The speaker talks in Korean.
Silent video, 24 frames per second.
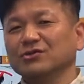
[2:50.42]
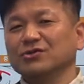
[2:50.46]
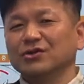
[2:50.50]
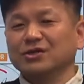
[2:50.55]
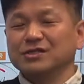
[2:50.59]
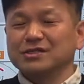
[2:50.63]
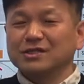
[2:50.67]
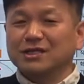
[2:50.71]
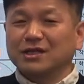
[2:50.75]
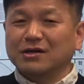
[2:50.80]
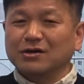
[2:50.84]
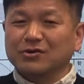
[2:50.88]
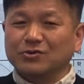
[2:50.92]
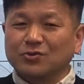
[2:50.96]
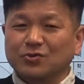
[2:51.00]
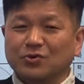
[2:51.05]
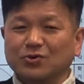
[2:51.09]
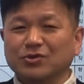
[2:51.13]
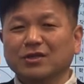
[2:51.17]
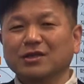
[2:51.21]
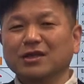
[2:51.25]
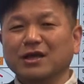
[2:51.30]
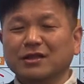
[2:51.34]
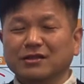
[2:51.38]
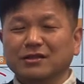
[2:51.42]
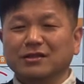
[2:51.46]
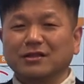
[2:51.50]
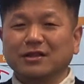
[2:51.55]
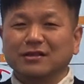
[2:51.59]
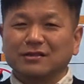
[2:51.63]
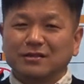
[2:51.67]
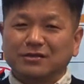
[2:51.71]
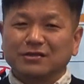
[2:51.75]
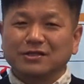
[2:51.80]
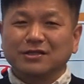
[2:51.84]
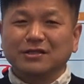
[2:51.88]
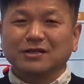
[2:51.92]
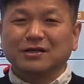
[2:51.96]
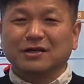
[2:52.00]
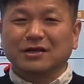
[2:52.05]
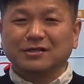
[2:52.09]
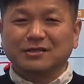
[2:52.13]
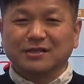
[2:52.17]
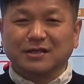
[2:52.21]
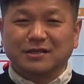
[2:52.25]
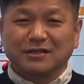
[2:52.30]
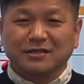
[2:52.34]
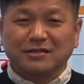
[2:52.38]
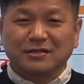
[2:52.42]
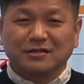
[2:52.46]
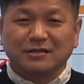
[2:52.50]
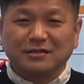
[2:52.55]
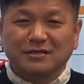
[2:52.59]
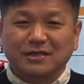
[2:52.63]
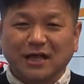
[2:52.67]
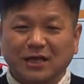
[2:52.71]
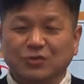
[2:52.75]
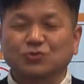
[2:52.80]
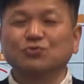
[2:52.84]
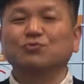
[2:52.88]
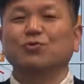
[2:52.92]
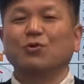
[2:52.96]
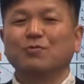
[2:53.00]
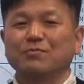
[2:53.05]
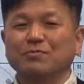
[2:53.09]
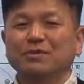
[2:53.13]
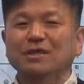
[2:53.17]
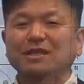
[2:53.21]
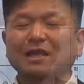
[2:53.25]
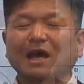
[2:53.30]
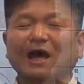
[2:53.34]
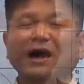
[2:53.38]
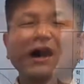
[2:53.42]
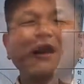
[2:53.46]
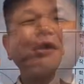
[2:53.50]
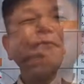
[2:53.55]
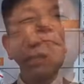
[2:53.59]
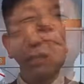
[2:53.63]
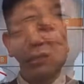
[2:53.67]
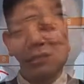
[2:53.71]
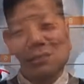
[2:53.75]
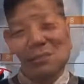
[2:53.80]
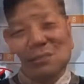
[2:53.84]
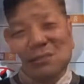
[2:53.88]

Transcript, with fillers: 최근 상황은 고대나 연대 떨어지는 학생들 자주 봅니다.